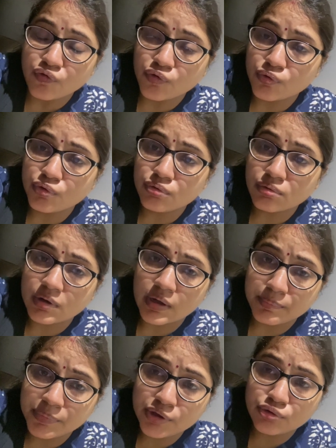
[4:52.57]
फ़ोन को
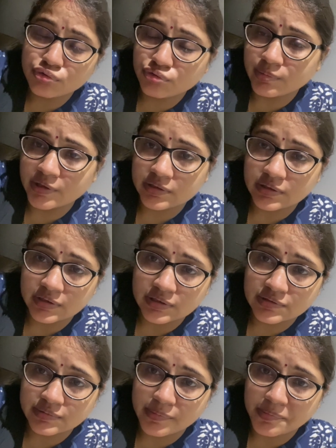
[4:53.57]
कभी यूज़ मत
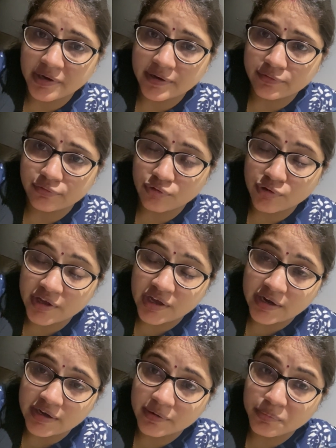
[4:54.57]
करिए जब आप
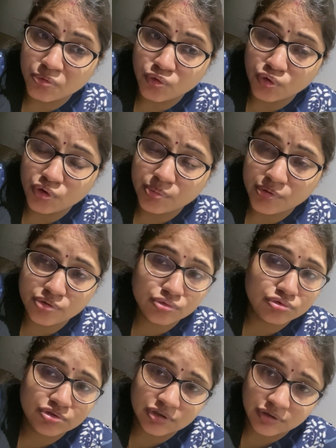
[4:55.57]
इलेक्ट्रॉनिक आइटम कोई भी
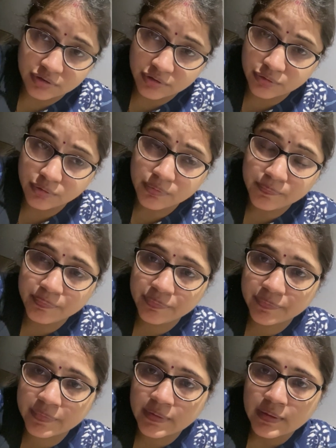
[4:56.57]
यूज़ कर रहे हो
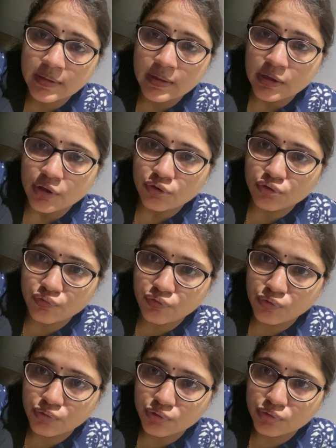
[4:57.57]
तो
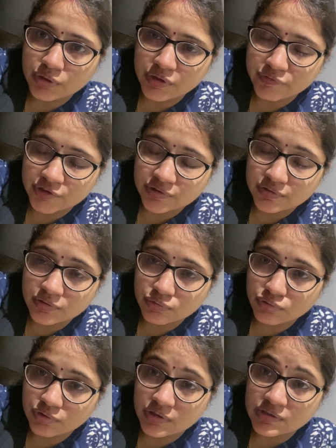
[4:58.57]
फ़ोन की वजह
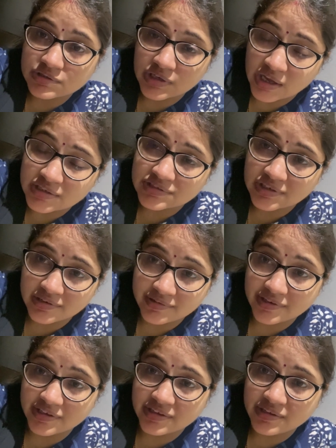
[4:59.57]
से उसकी जान
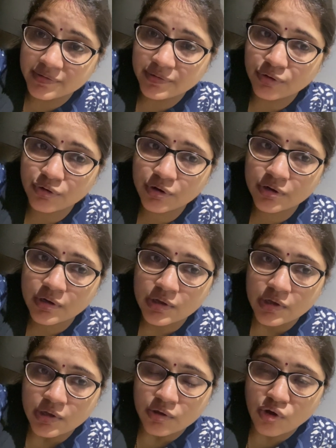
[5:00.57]
चली गई और
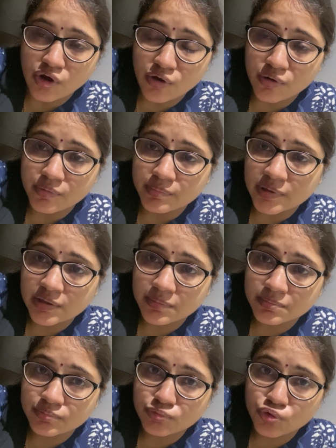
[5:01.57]
आ,
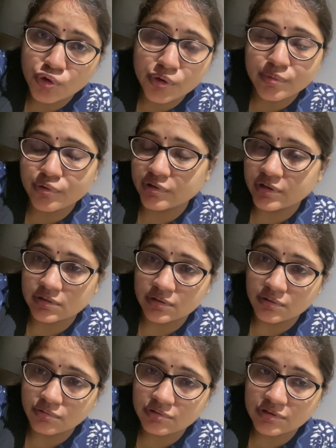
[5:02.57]
मतलब कोई भी हो
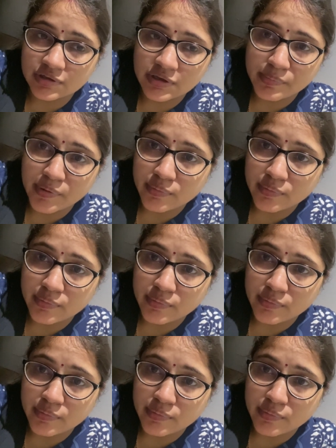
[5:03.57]
सकता था उसकी जगह